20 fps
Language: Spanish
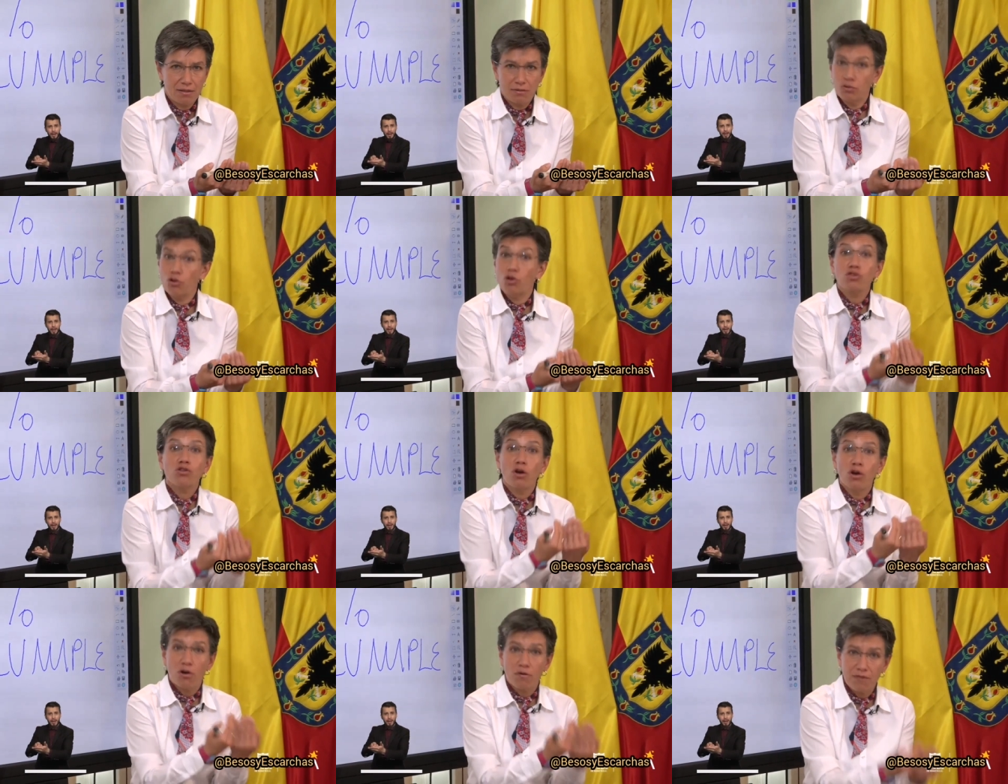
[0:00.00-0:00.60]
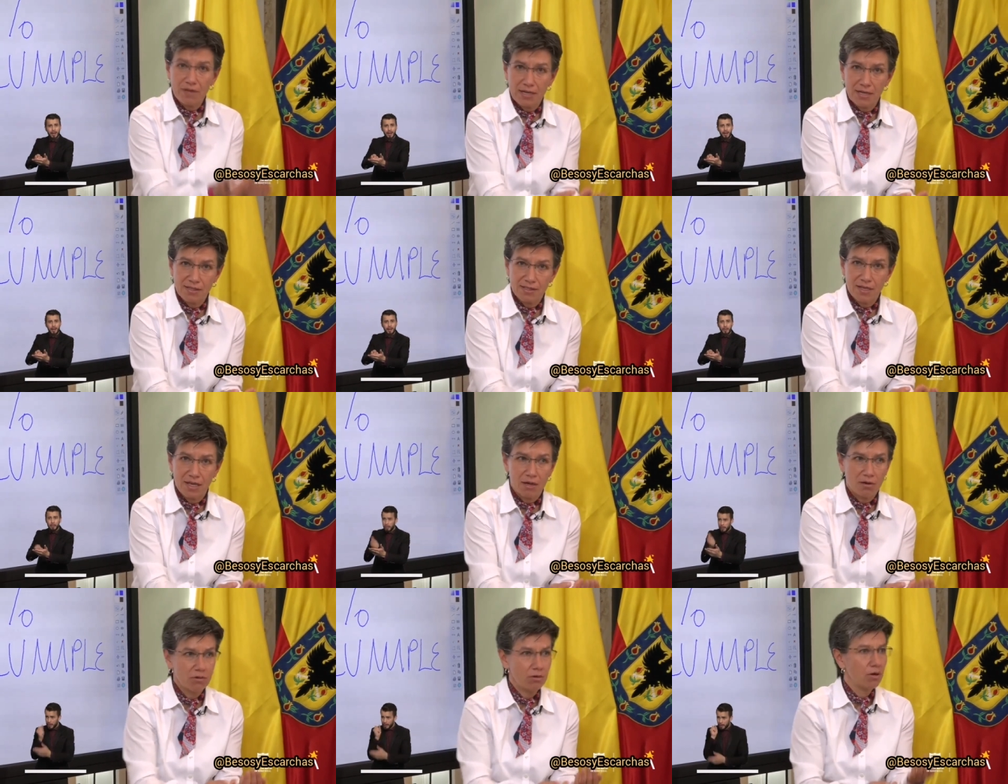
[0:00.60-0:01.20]
no solo
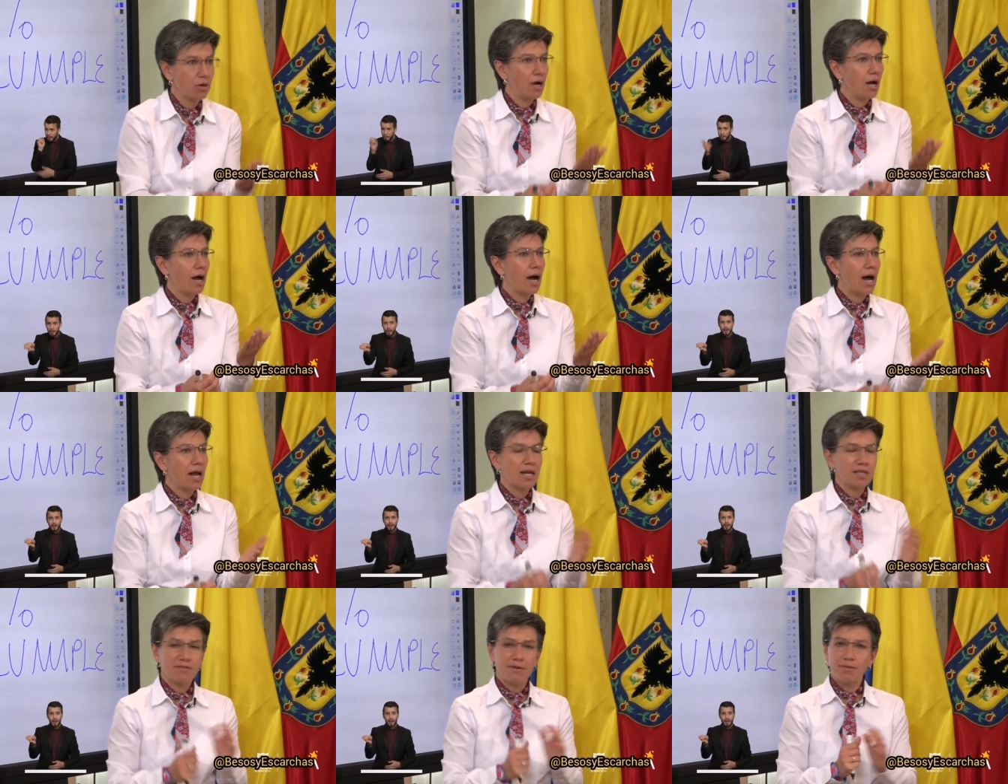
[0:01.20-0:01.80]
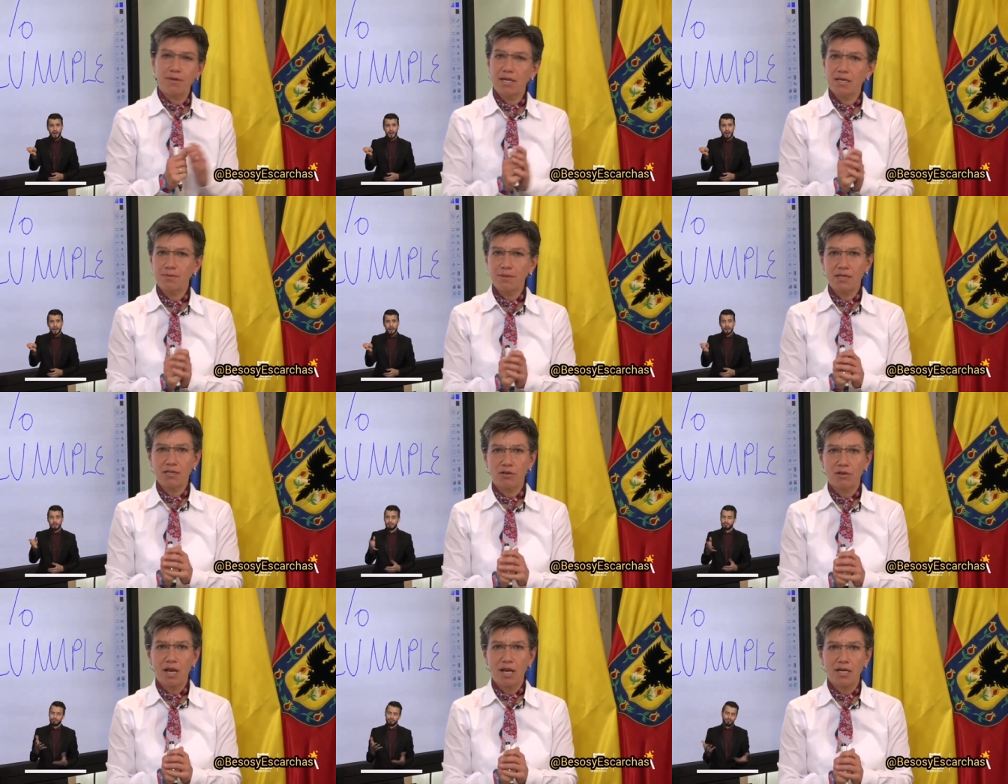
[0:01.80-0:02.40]
financiero, a las familias
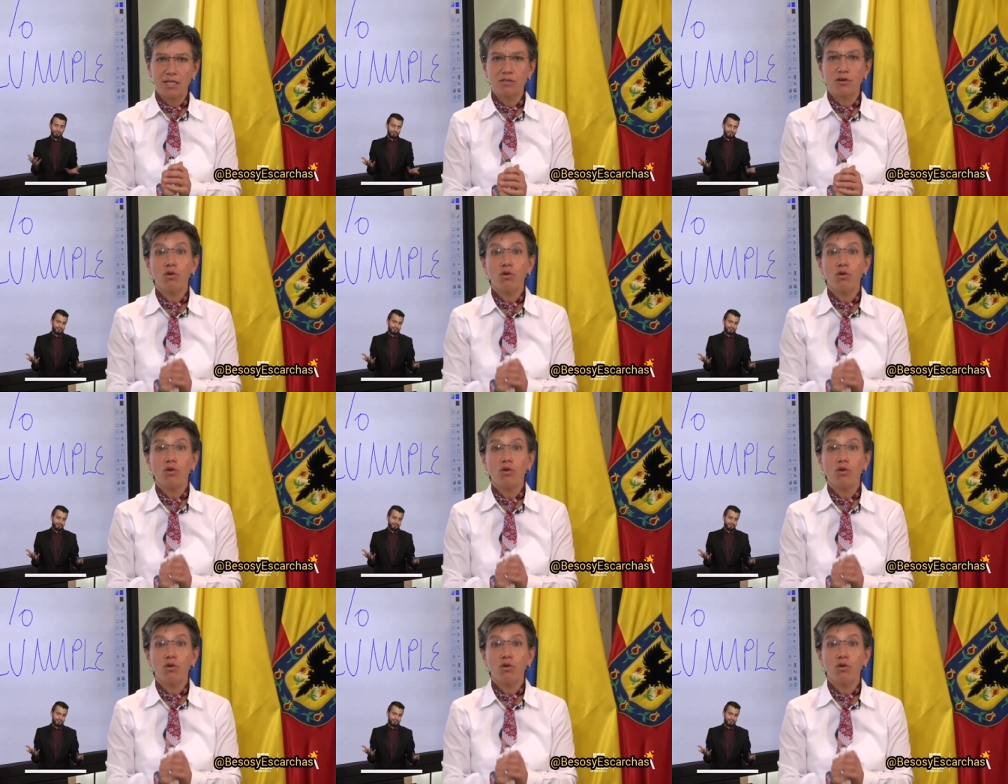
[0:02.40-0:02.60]
venezolanas.